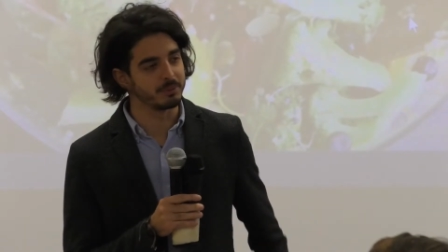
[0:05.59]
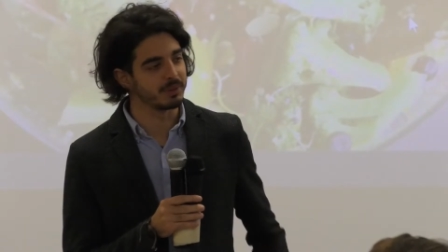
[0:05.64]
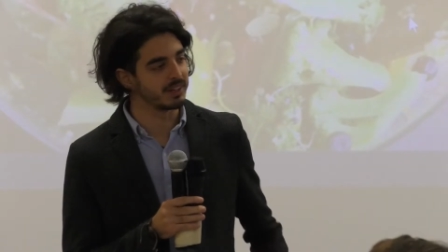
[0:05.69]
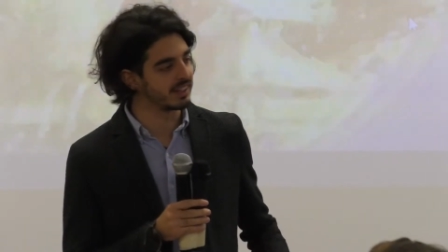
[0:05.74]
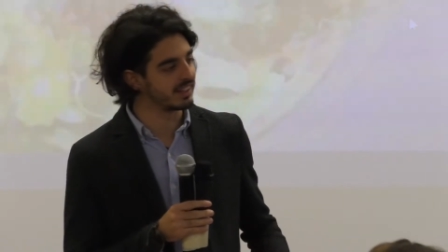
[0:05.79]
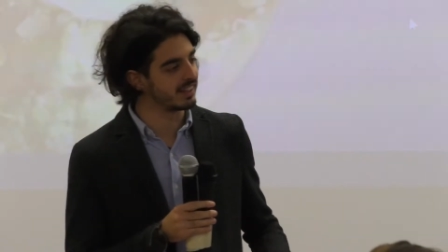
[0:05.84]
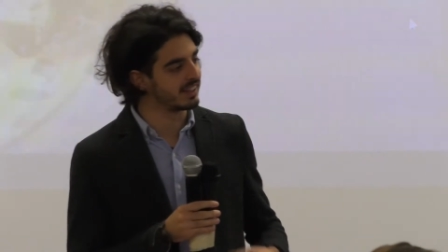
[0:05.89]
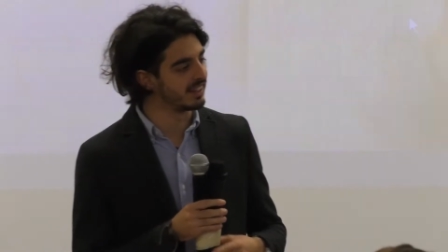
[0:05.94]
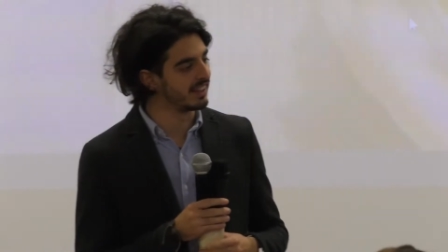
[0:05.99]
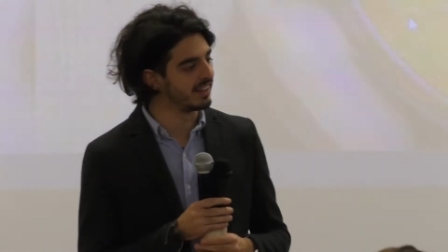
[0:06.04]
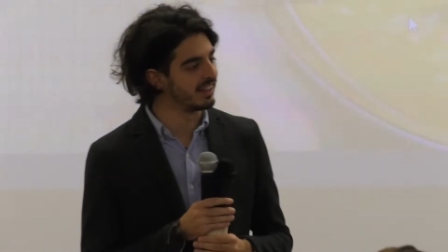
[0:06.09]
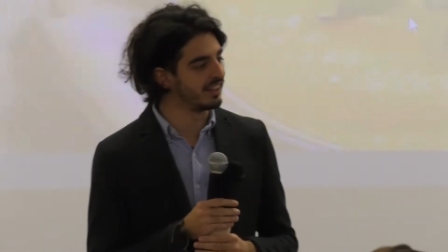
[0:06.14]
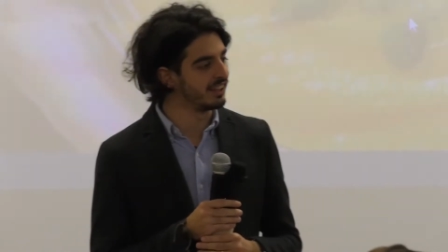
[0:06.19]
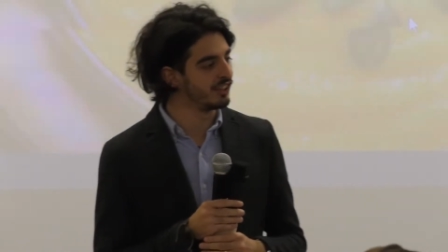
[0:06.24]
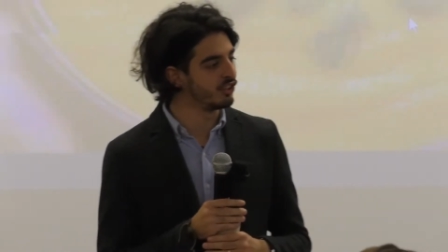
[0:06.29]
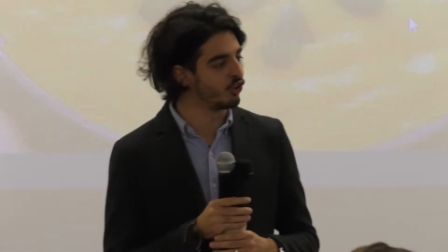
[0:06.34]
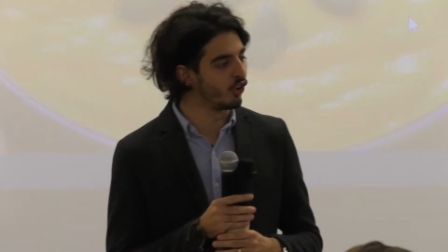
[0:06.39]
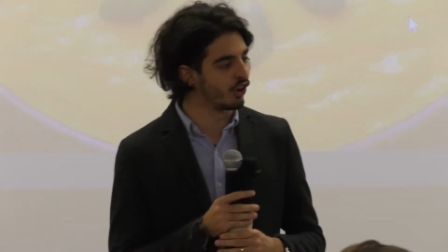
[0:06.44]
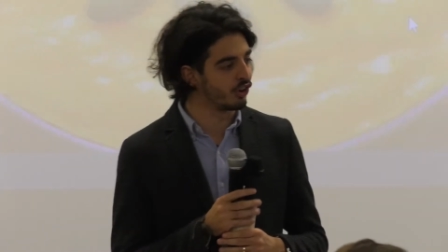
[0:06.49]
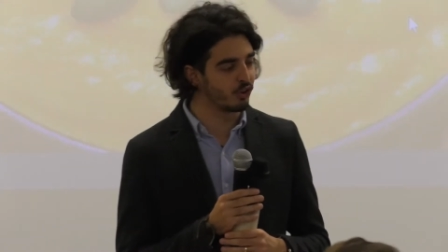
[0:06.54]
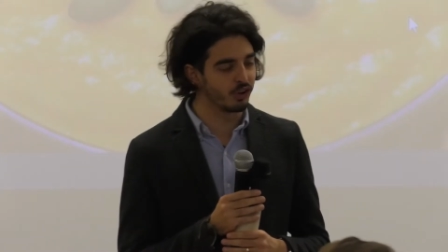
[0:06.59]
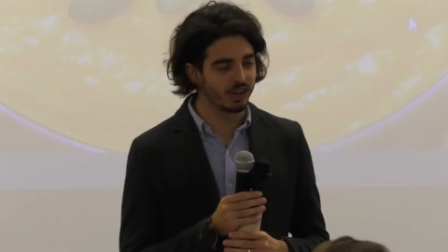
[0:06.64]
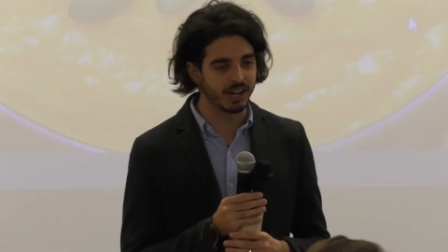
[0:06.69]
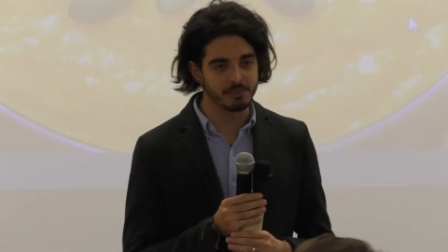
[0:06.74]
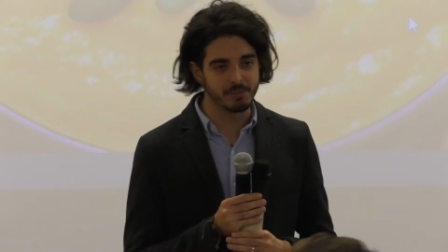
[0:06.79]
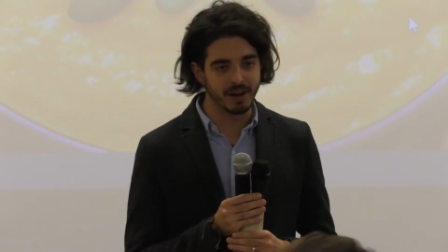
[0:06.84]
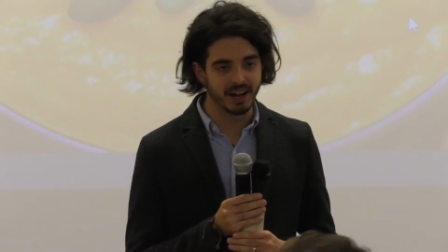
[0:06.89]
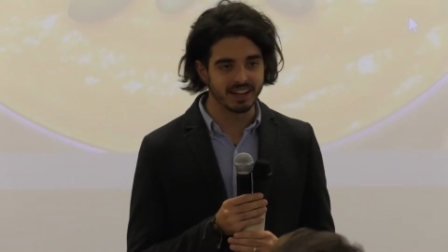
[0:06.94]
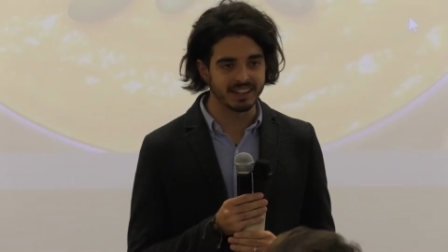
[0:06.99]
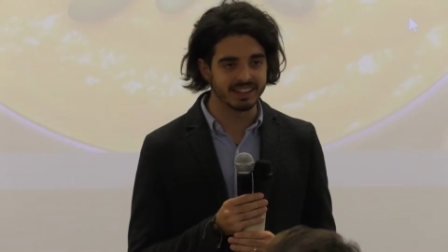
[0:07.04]
perché io ancora i
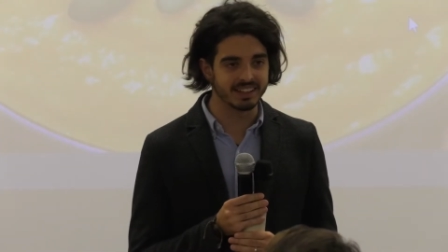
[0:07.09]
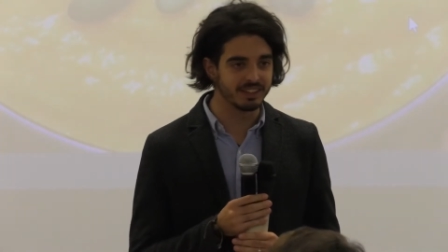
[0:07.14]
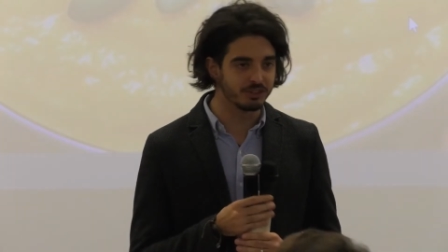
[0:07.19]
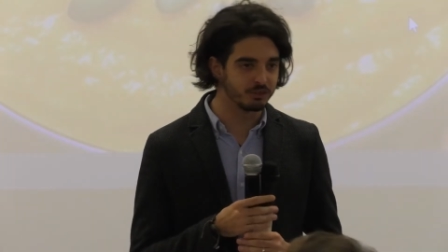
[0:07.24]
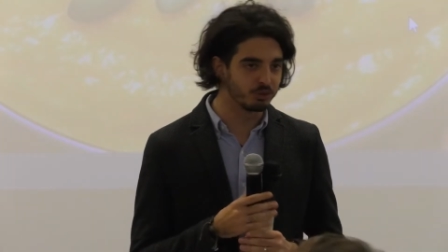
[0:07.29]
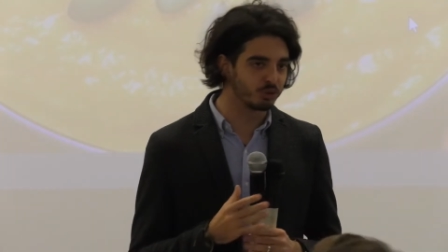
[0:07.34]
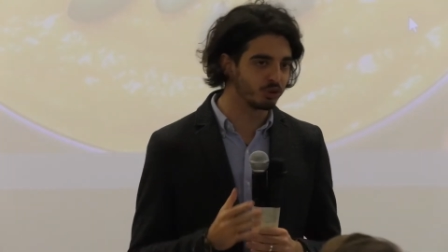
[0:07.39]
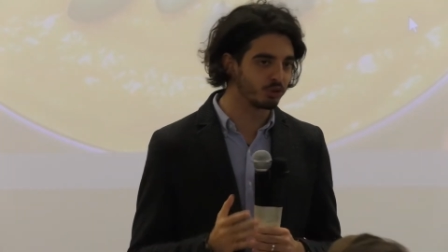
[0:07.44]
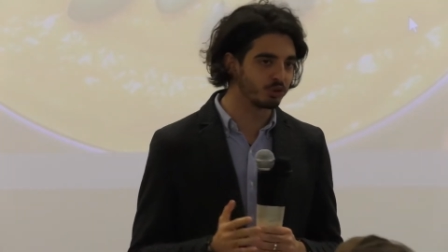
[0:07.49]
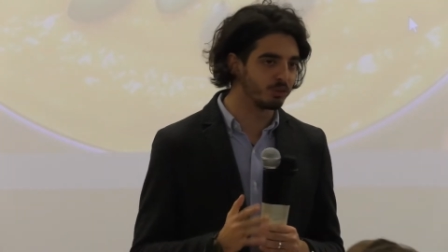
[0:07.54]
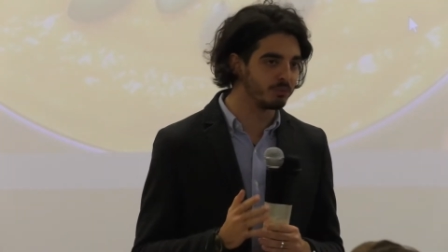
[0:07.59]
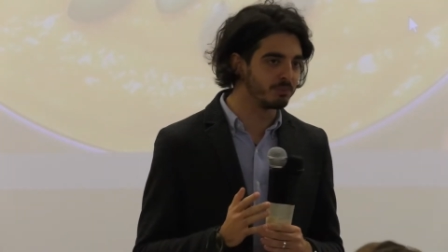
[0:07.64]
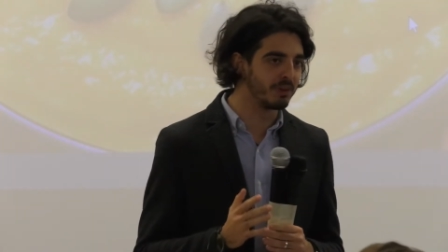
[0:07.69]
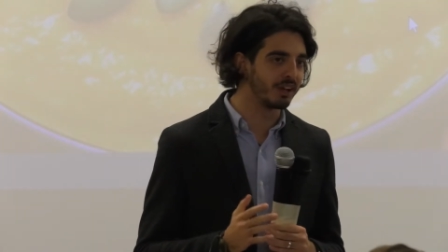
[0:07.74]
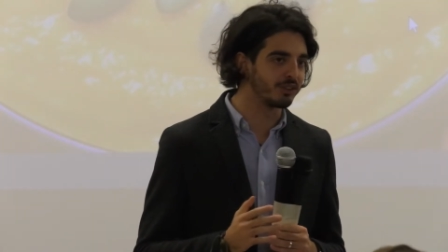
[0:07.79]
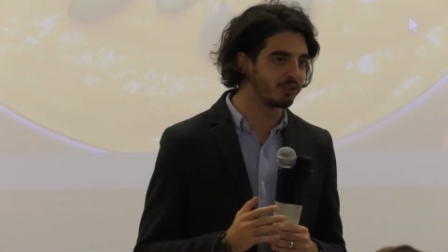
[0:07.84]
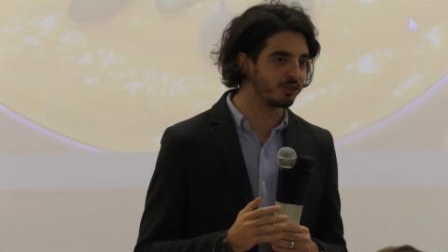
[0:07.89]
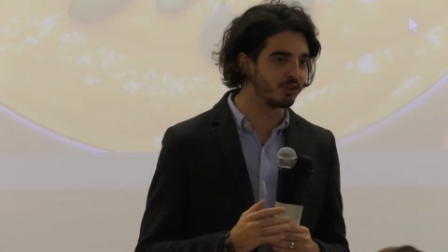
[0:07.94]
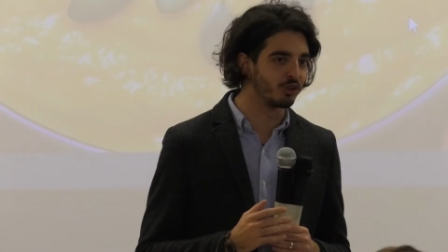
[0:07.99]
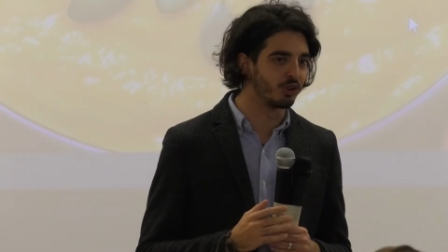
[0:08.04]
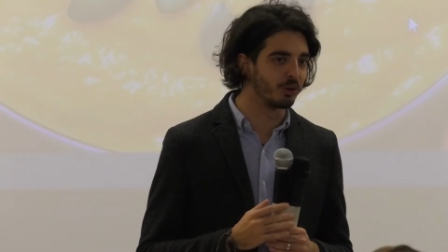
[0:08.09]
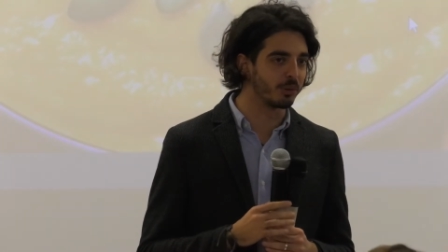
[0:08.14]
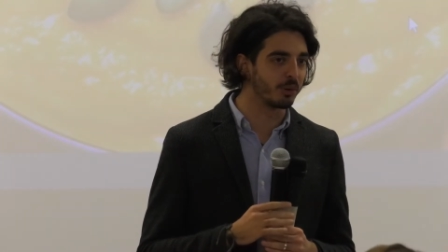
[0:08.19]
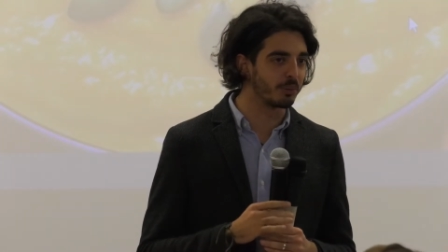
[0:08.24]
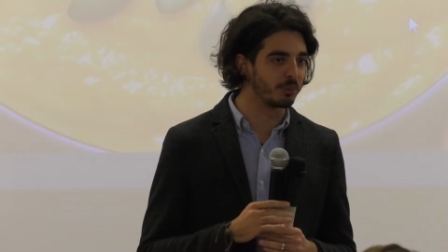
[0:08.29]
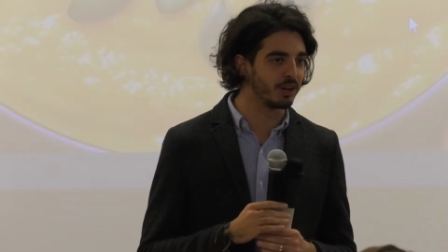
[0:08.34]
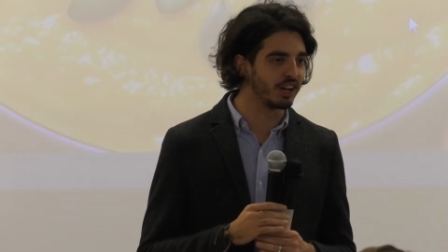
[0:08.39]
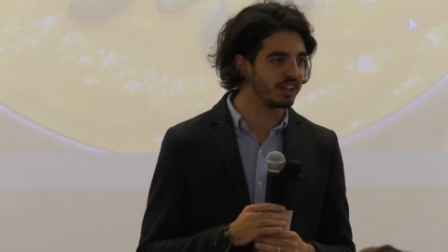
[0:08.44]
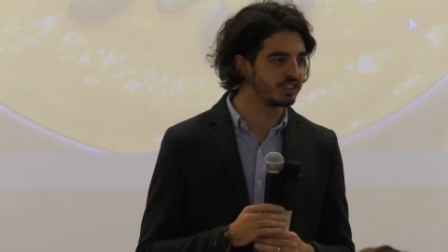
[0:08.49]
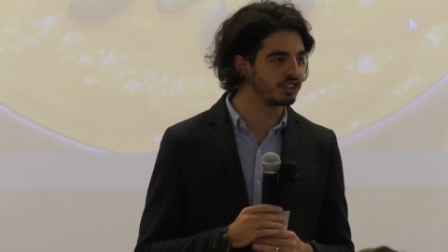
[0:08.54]
banchi tutto sommato non l'ho
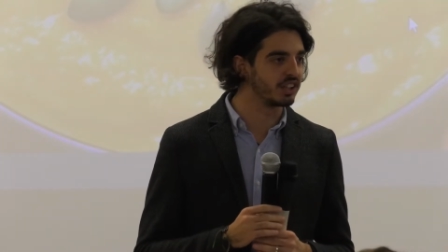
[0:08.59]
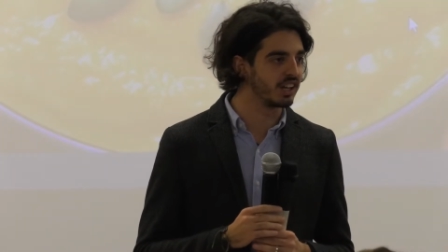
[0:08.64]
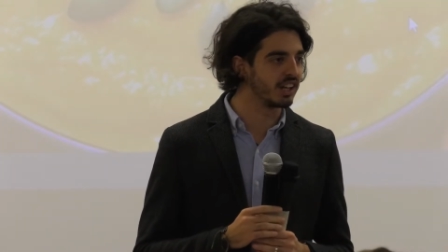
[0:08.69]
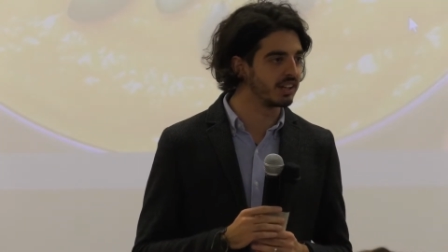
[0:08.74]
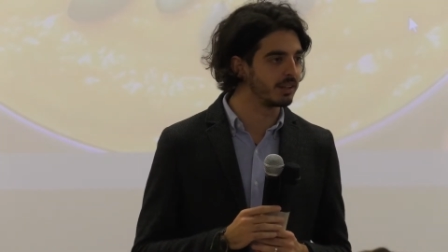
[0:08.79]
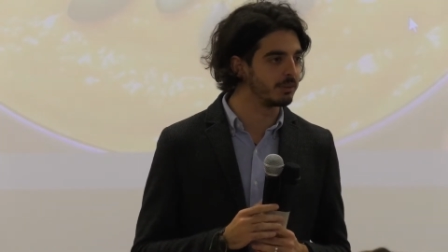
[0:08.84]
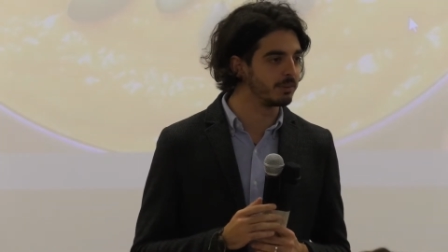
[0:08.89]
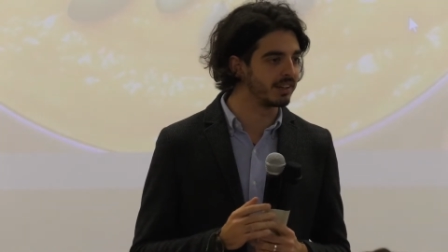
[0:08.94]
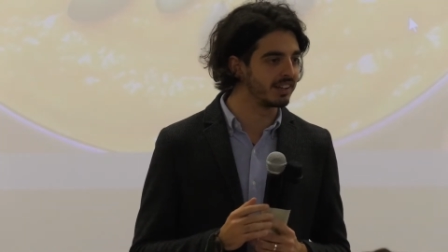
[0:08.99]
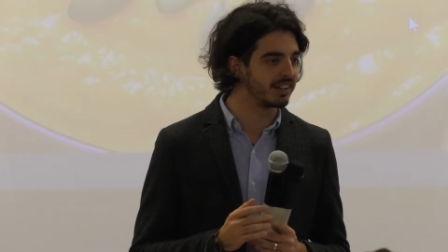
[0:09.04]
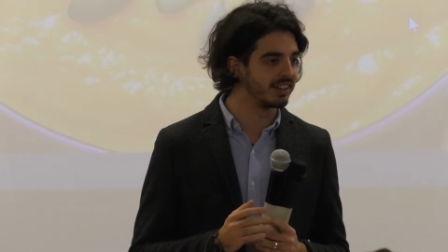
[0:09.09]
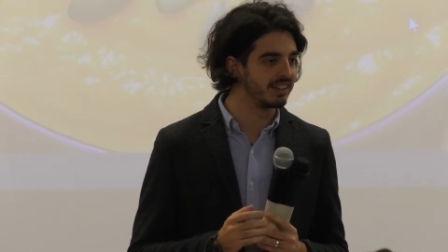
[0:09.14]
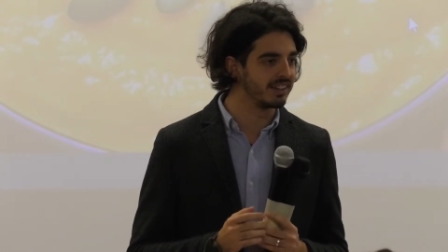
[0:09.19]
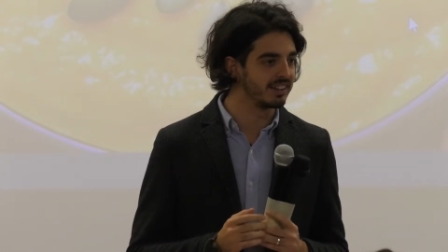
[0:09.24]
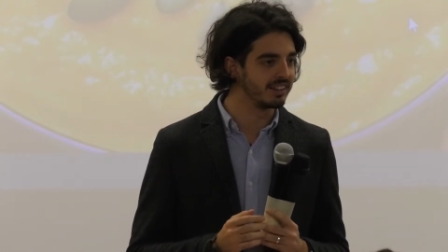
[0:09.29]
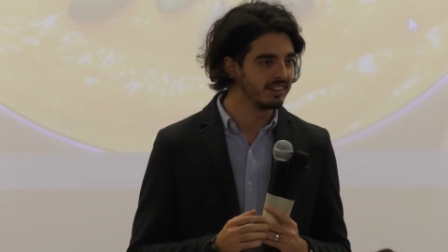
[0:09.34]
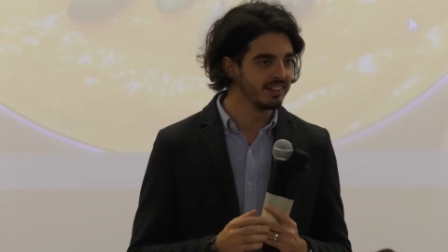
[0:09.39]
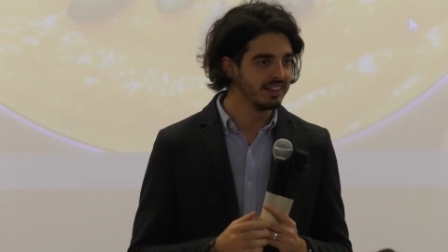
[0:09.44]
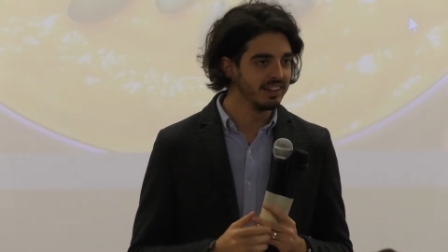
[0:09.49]
proprio lasciati, perché